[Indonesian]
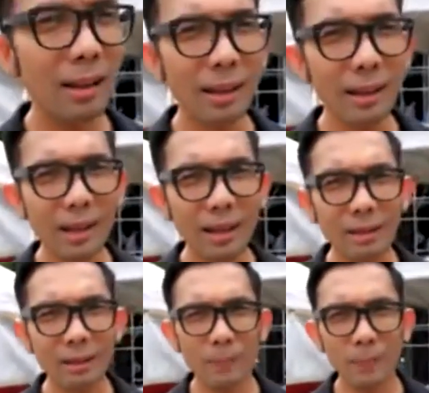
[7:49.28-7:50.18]
ini kan
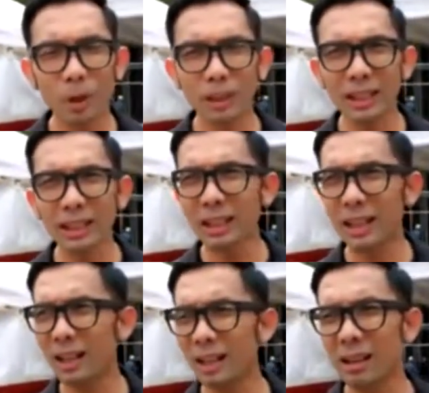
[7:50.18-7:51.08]
protein
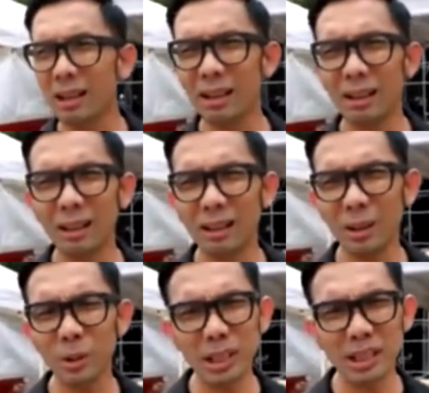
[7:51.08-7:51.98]
dan uh,
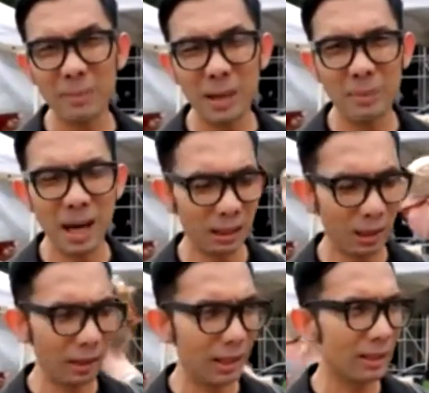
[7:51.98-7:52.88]
nutrisinya banyak banget
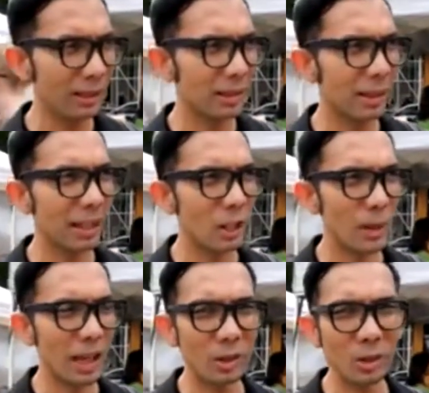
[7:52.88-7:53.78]
gitu ya jadi kita
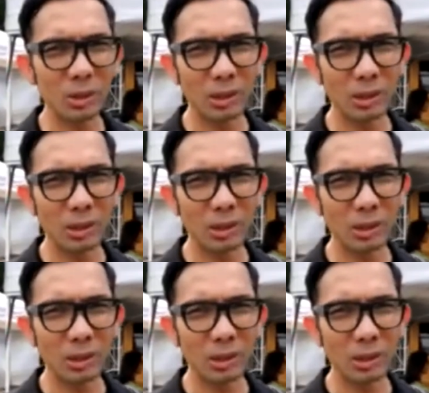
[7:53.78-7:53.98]
coba langsung